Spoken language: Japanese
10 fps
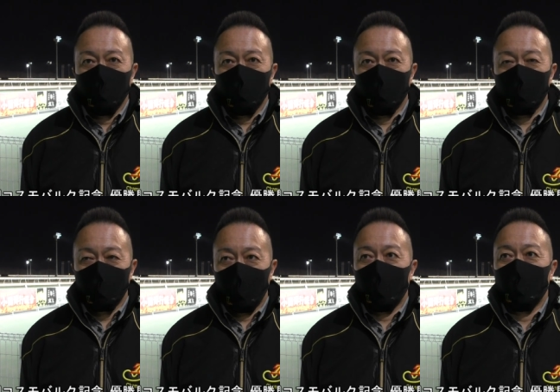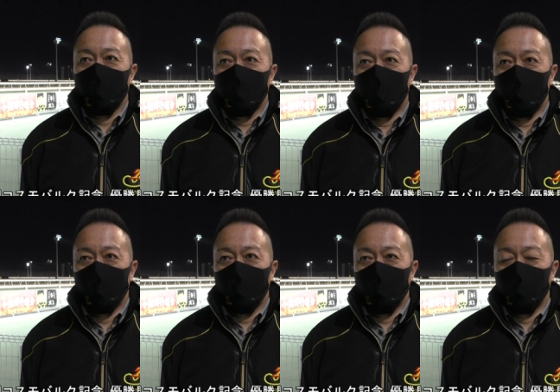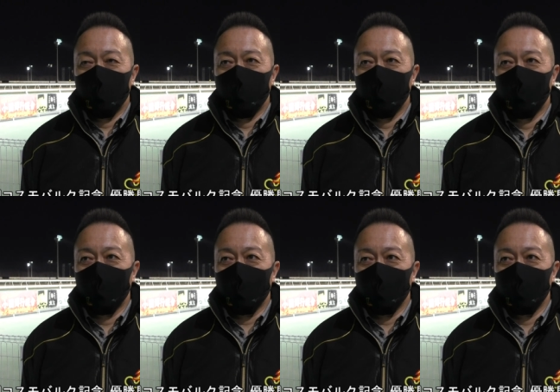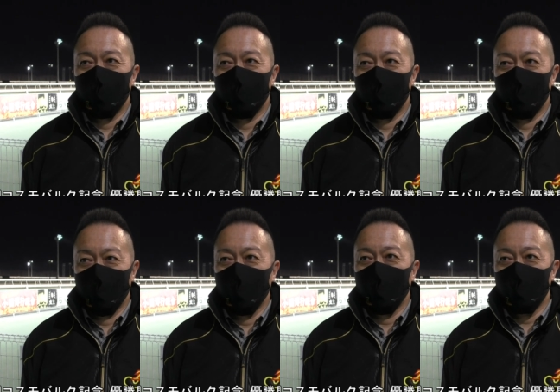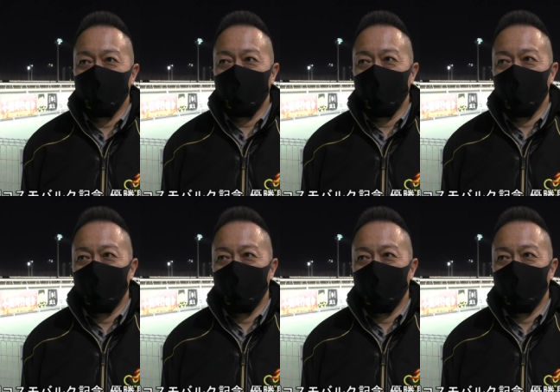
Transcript: そうですねあのー、まあ服部が